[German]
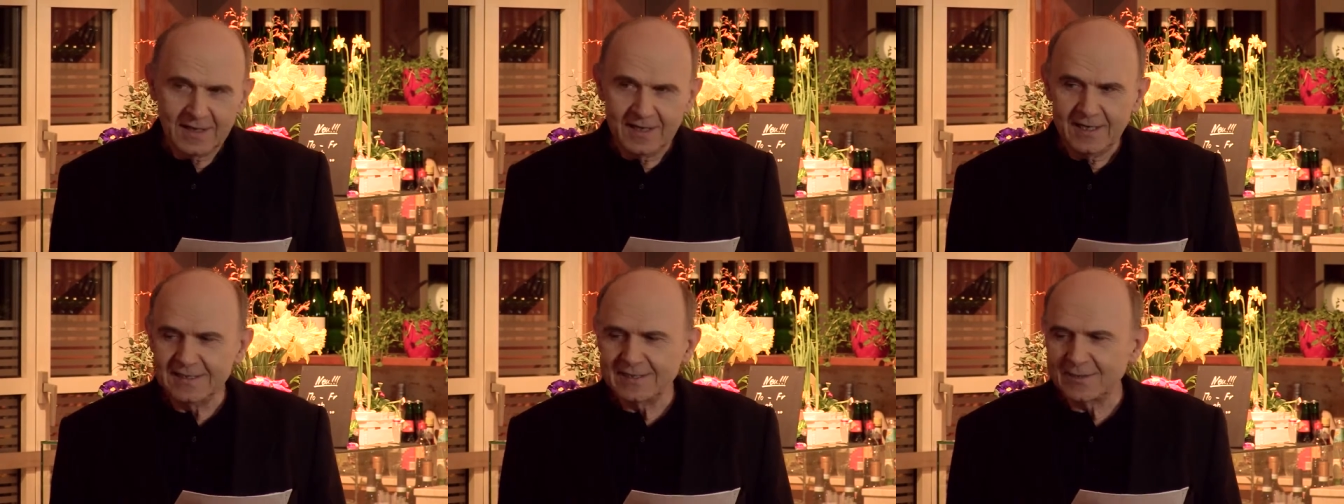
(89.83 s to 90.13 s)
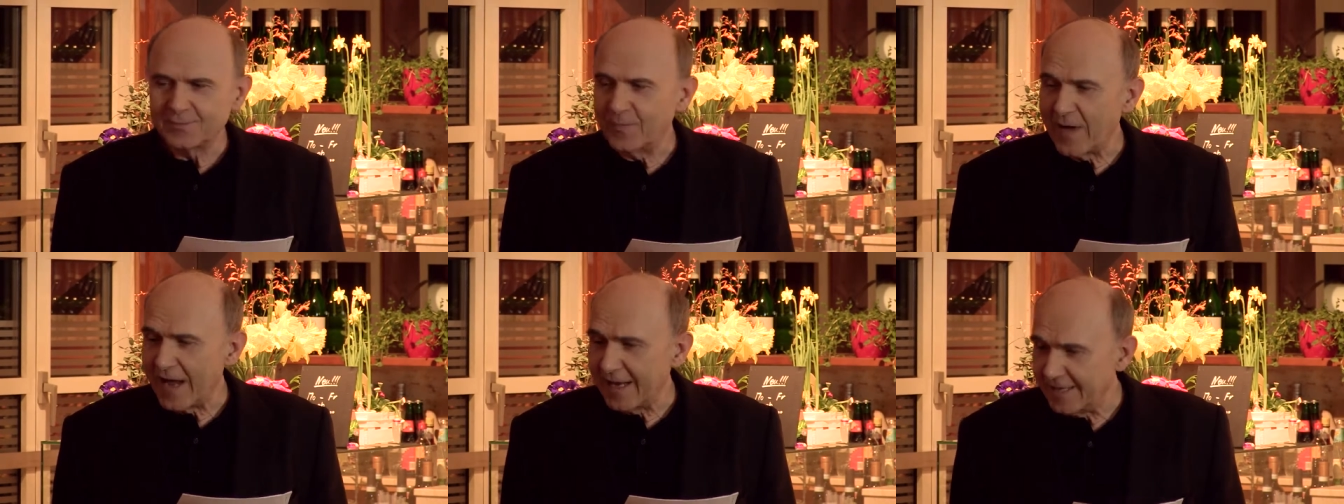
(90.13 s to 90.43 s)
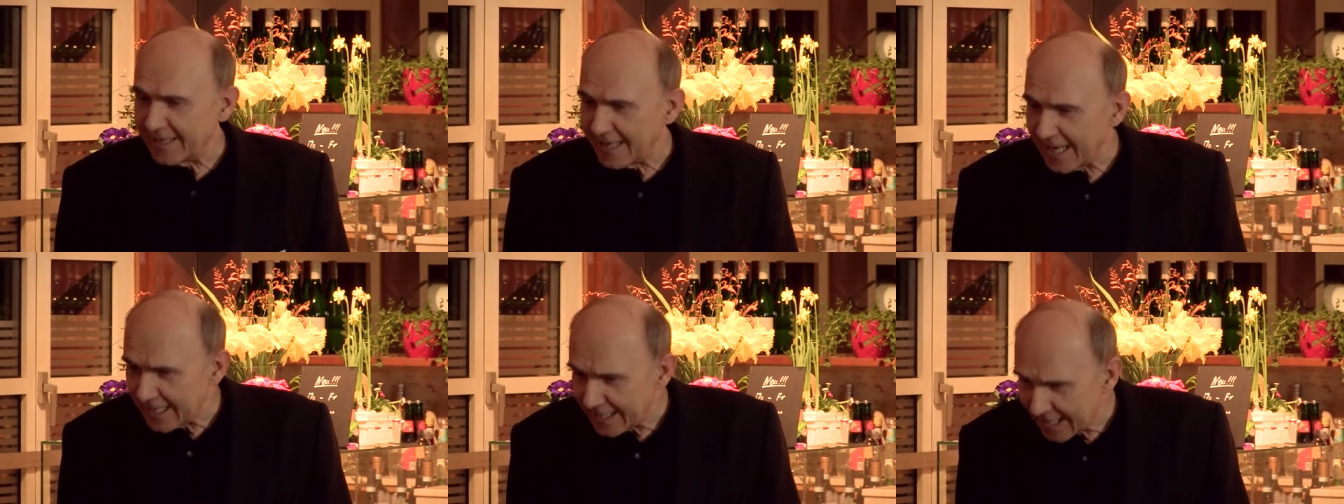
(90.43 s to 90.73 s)
ist
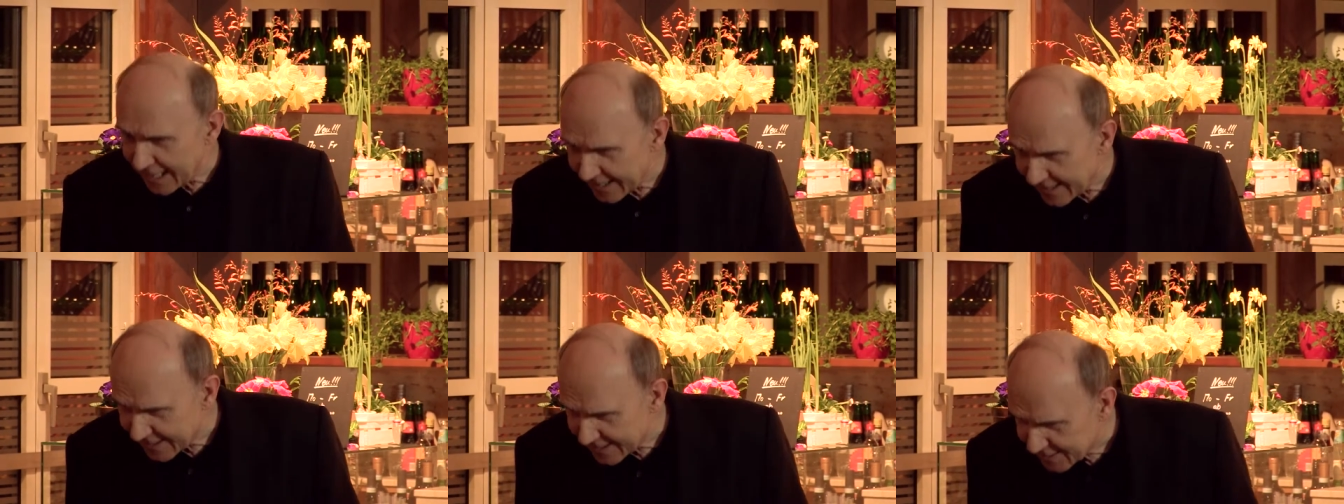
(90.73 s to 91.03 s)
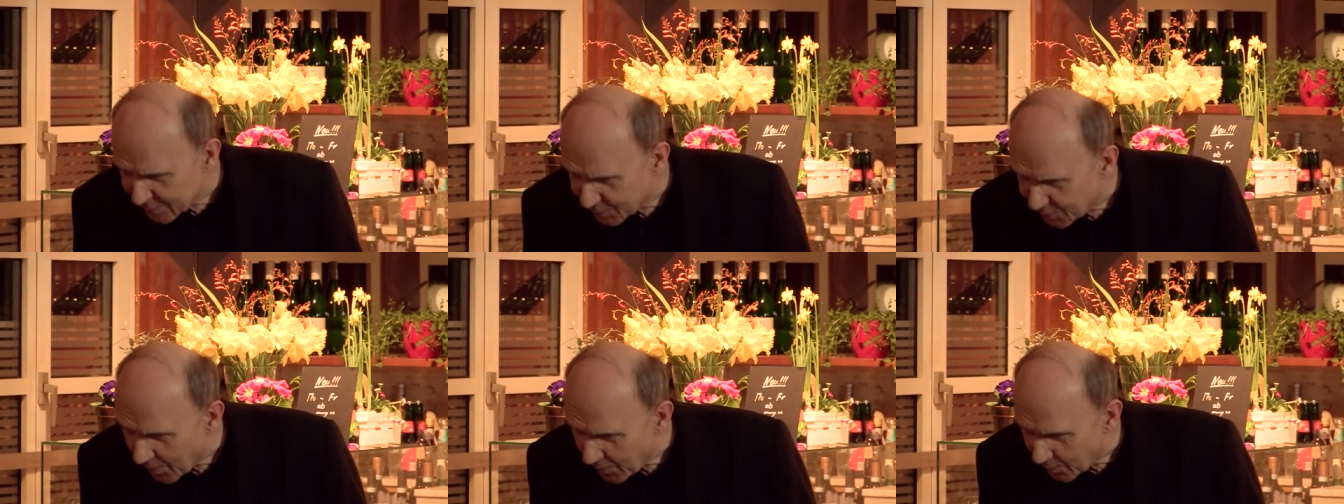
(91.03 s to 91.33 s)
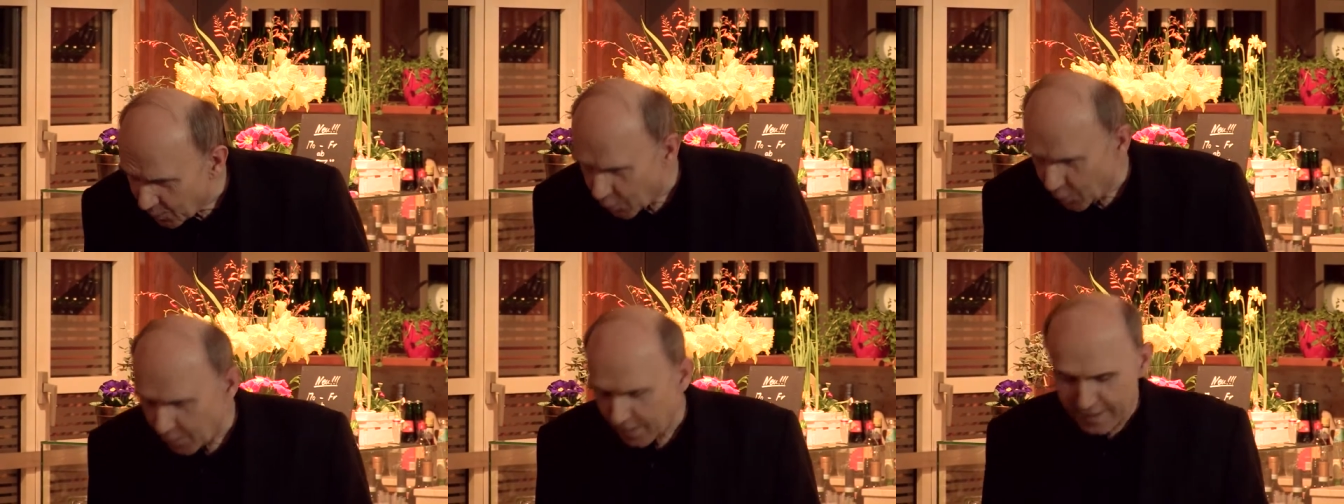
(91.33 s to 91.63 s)
mein redliches
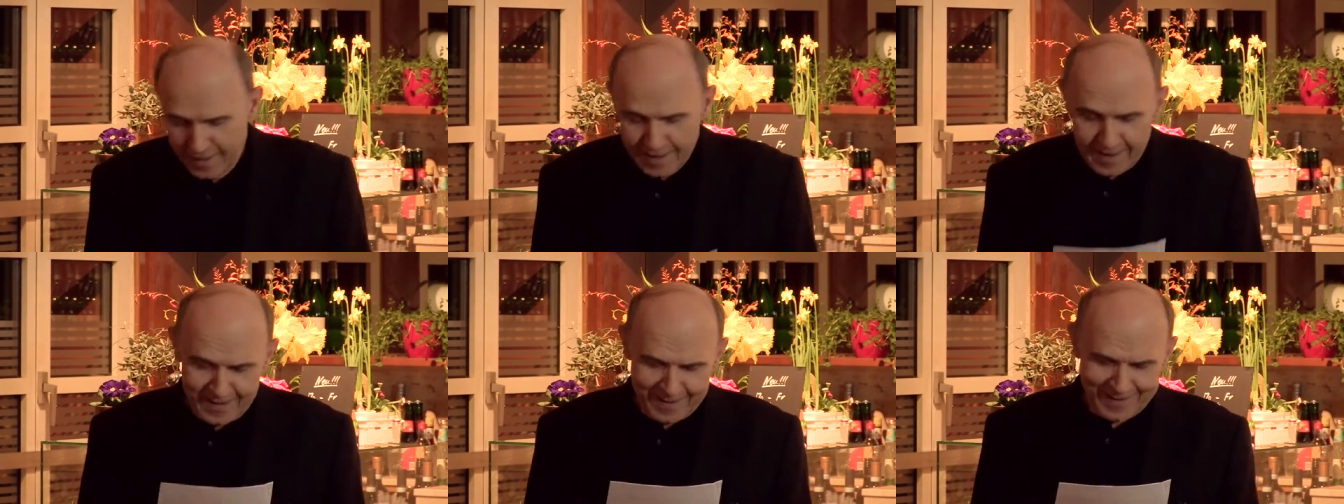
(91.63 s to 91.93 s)
Bemühen.